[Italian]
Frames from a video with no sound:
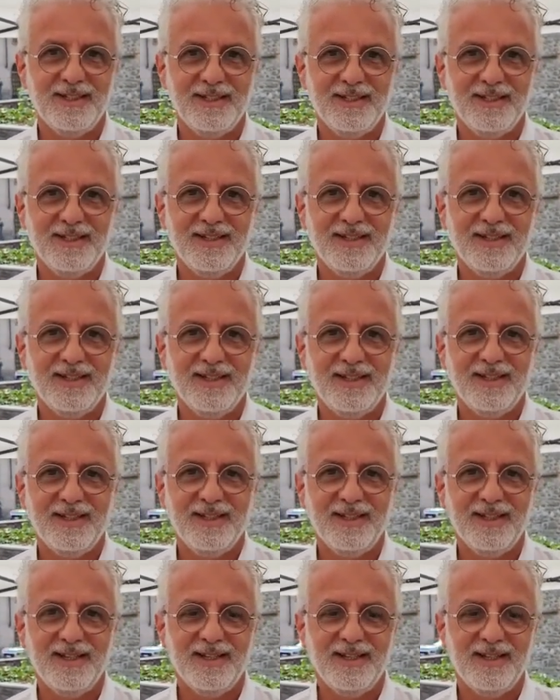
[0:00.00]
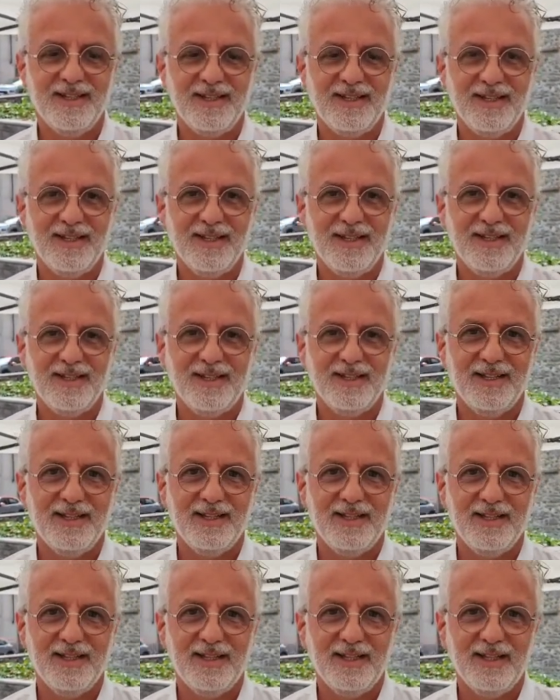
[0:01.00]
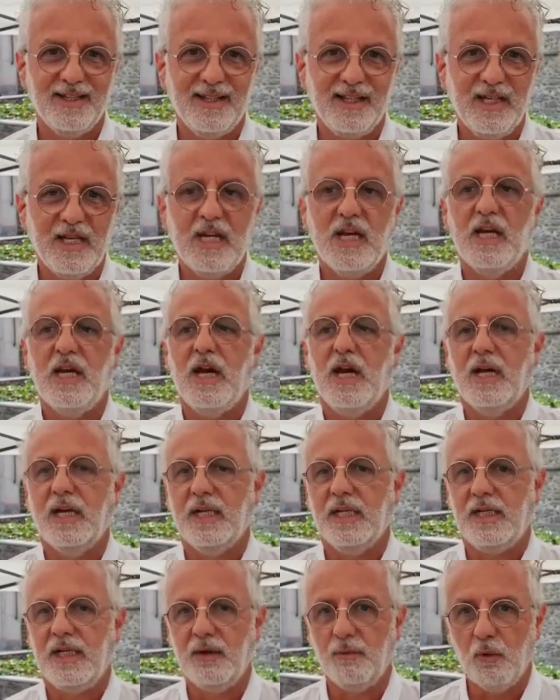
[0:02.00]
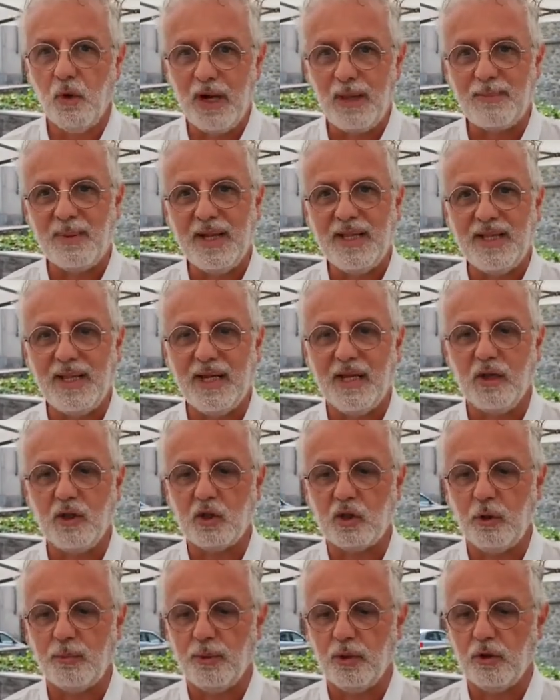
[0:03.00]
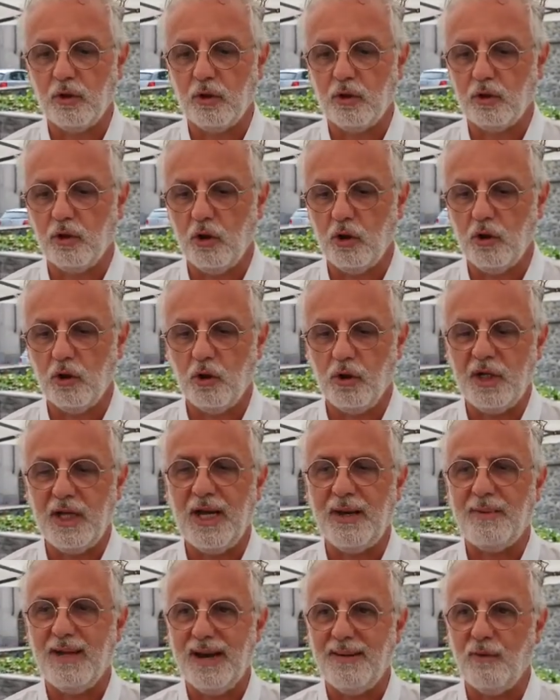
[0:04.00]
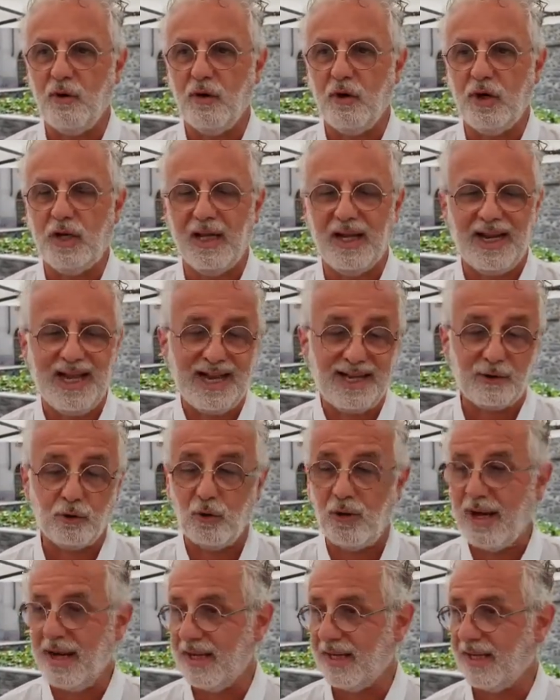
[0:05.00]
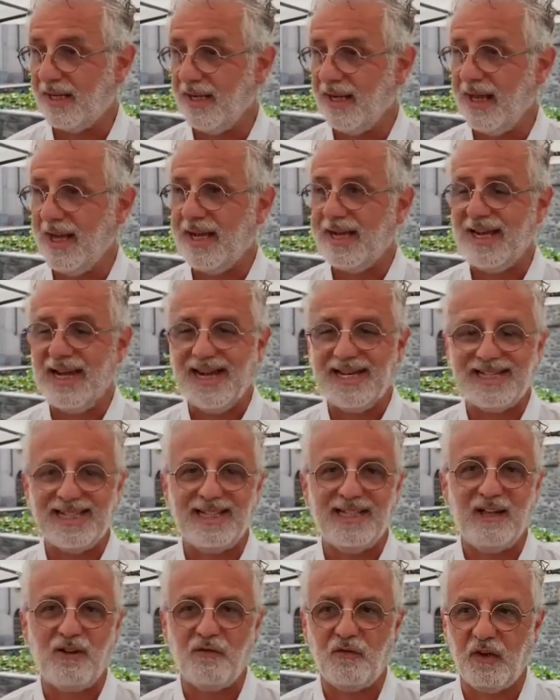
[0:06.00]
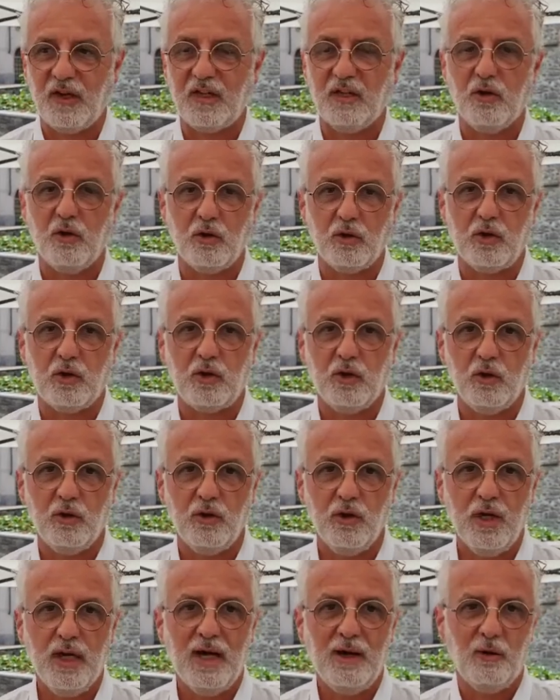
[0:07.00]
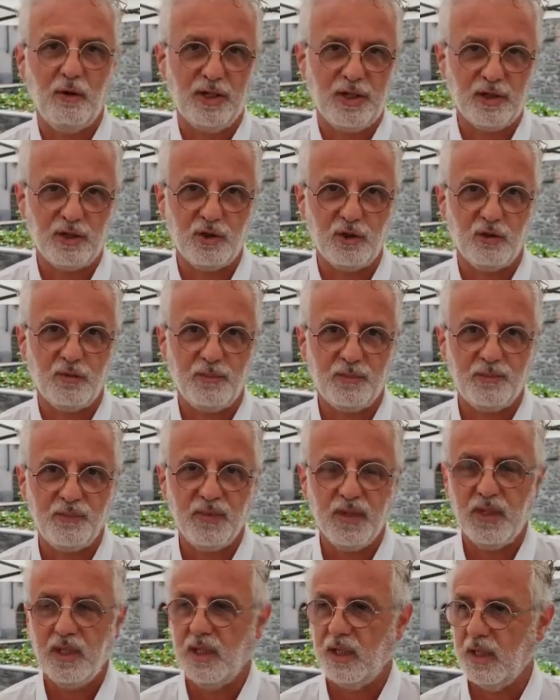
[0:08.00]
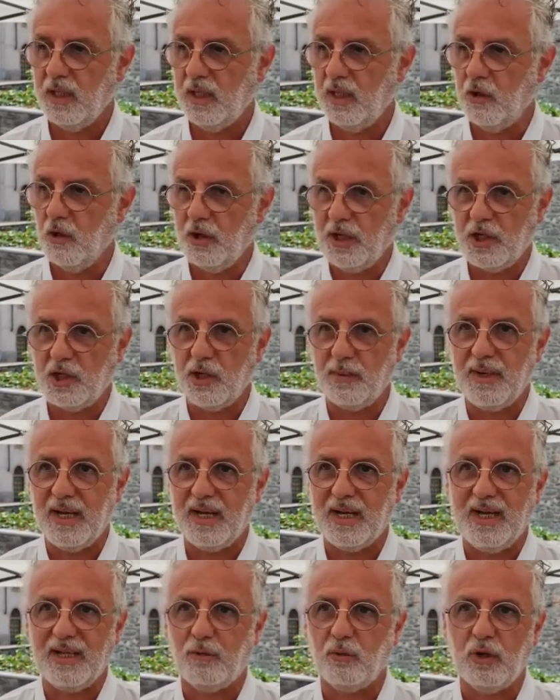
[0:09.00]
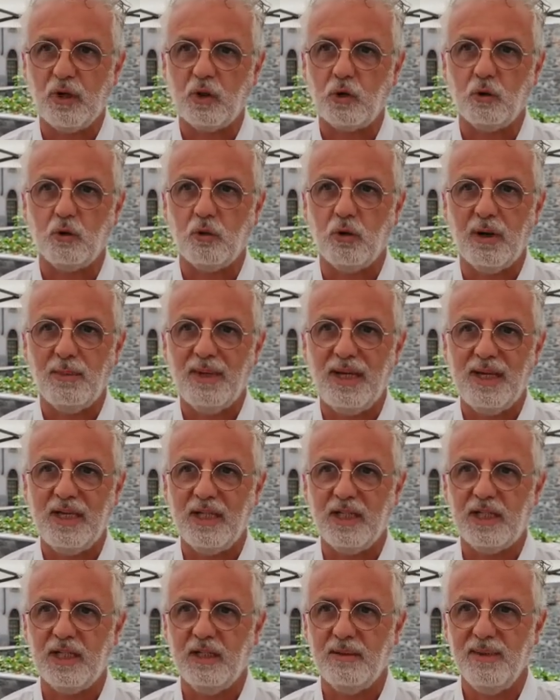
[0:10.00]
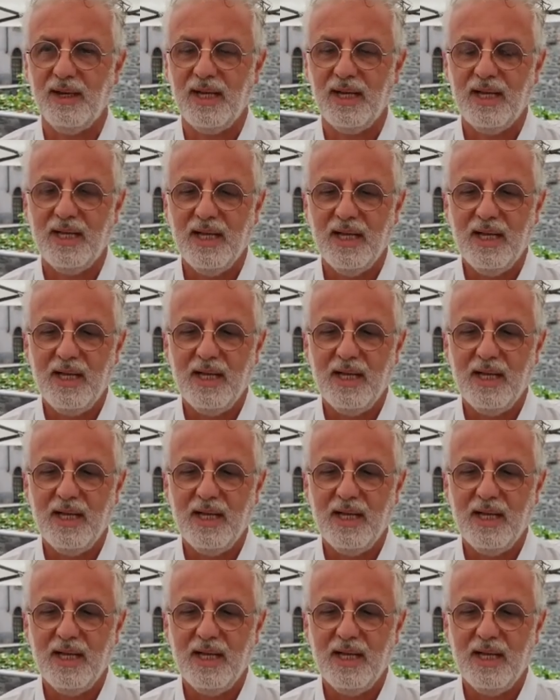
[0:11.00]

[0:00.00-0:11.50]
eh, come, come, fanno a trovare il prodotto? Chi vuole prendere il nostro prodotto, noi abbiamo creato anche la casa del freddozzo a Oleggio in Oleggio abbiamo creato una struttura bellissima